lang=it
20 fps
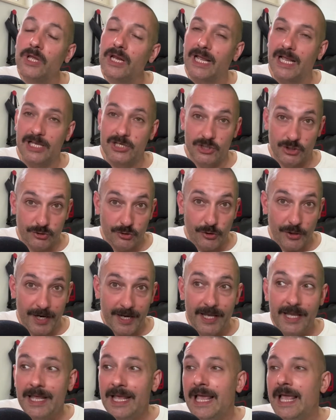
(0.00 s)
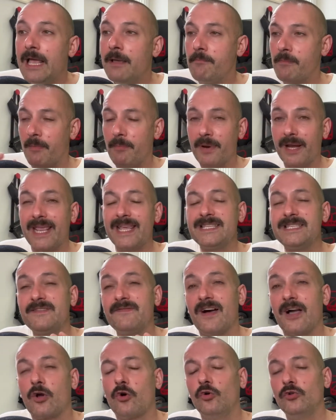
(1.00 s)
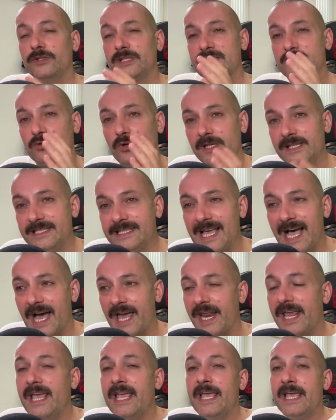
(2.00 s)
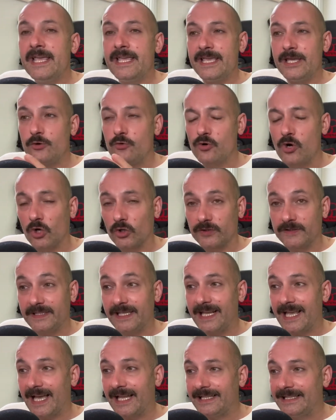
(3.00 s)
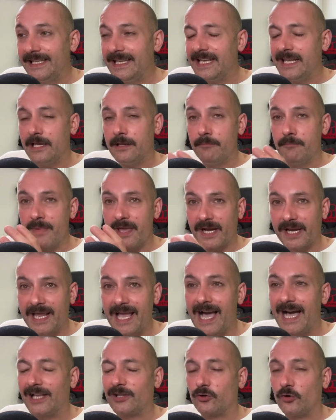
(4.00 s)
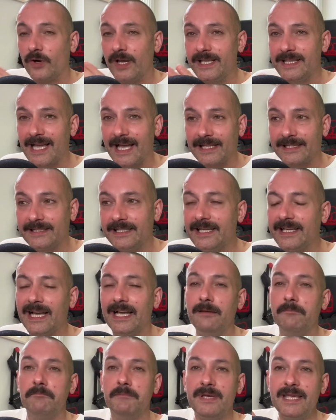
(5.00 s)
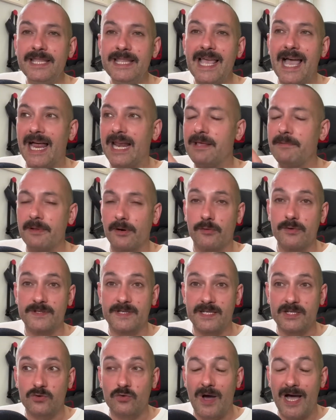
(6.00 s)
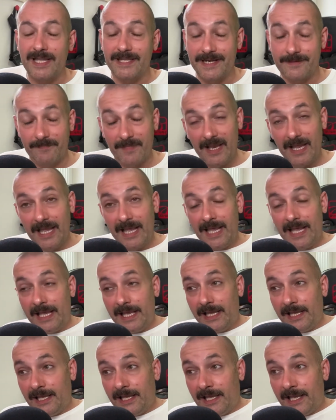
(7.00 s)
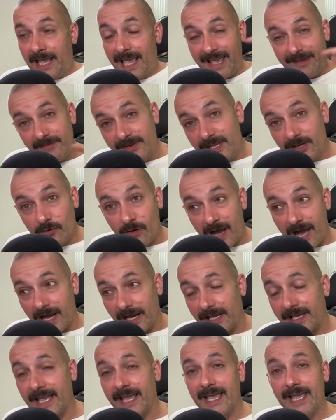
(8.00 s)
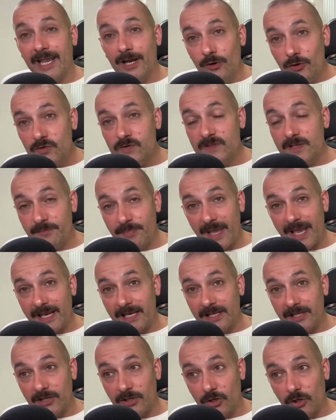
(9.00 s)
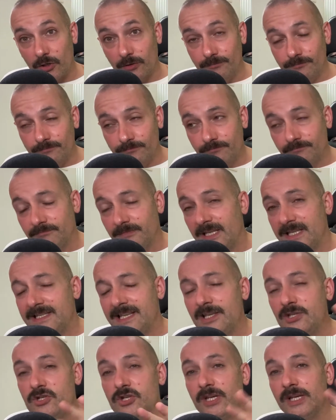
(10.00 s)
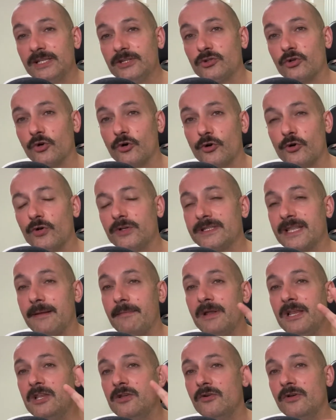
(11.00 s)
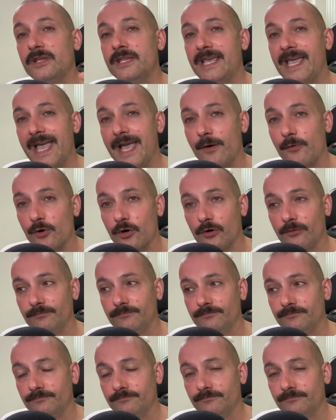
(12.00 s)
al calciatore, ma perché si va a contestualizzare in un'ottica di mercato e tattica ideale per queste squadre. E vi dico anche, lo stipendio si aggira attorno ai 3 milioni di euro.